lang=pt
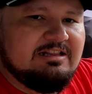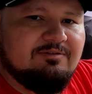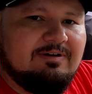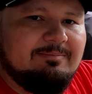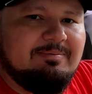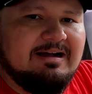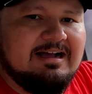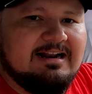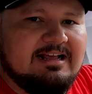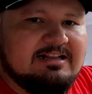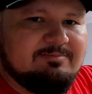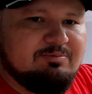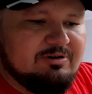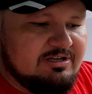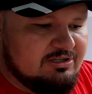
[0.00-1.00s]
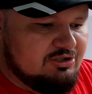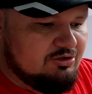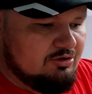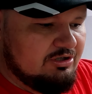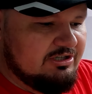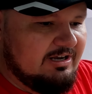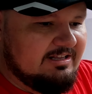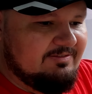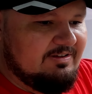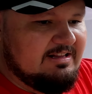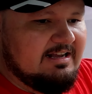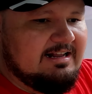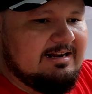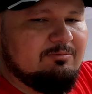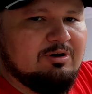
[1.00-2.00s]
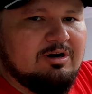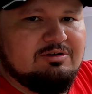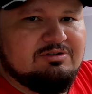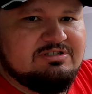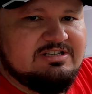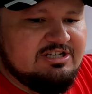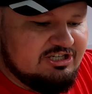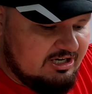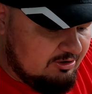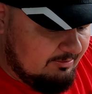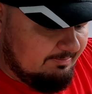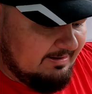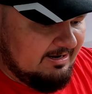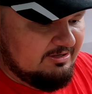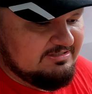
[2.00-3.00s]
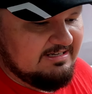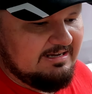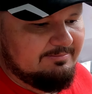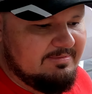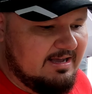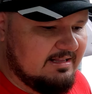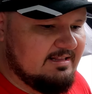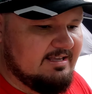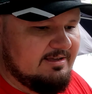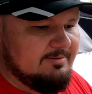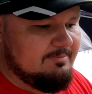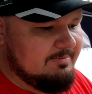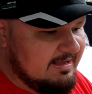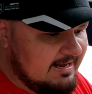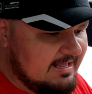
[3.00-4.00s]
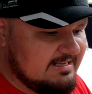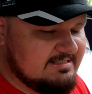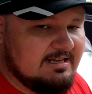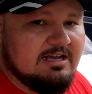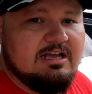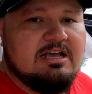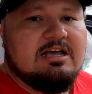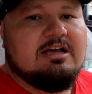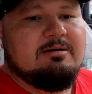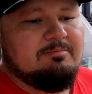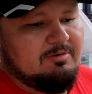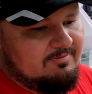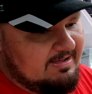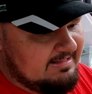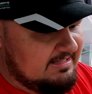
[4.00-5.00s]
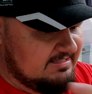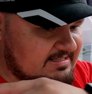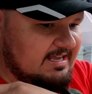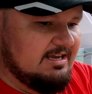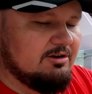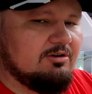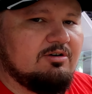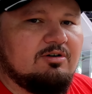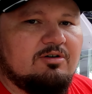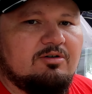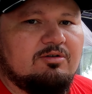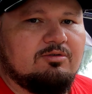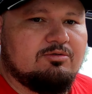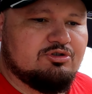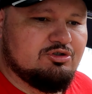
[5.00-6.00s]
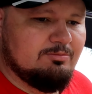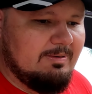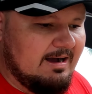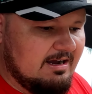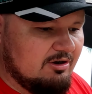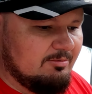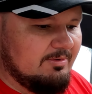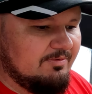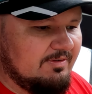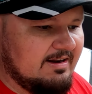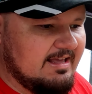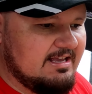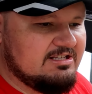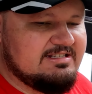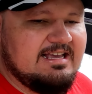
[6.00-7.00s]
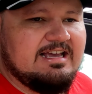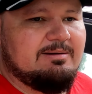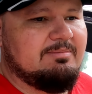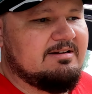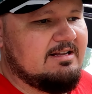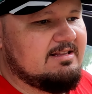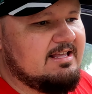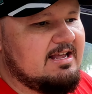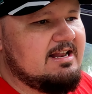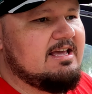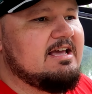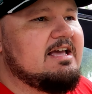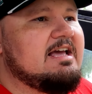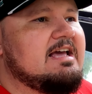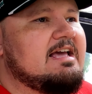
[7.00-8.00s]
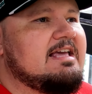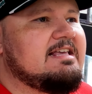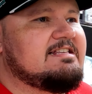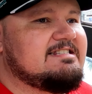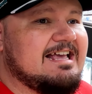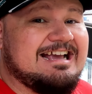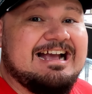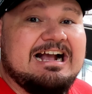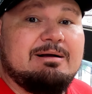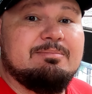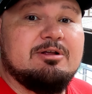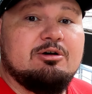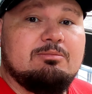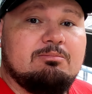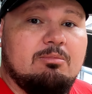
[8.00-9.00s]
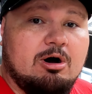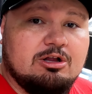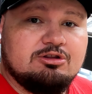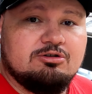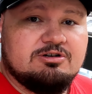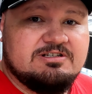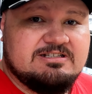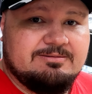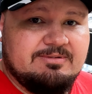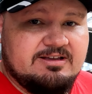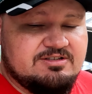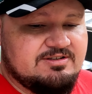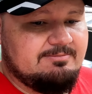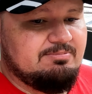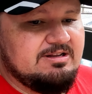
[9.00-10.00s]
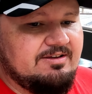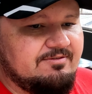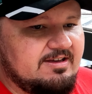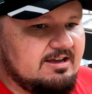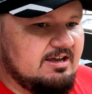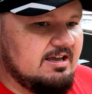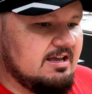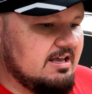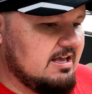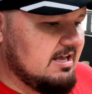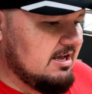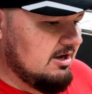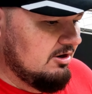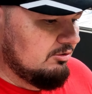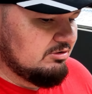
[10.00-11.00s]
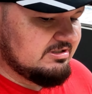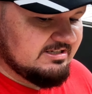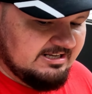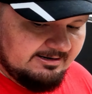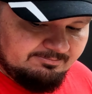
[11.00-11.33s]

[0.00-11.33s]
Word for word: não vai pagar nada por isso, já vai dar aquela moralzinha e já acompanha nossa caminhada aí, beleza? Aproveita, segue o Chewbacca como eu falei, segue a banda dele e segue a Cabelo Motors também que você vai poder ver os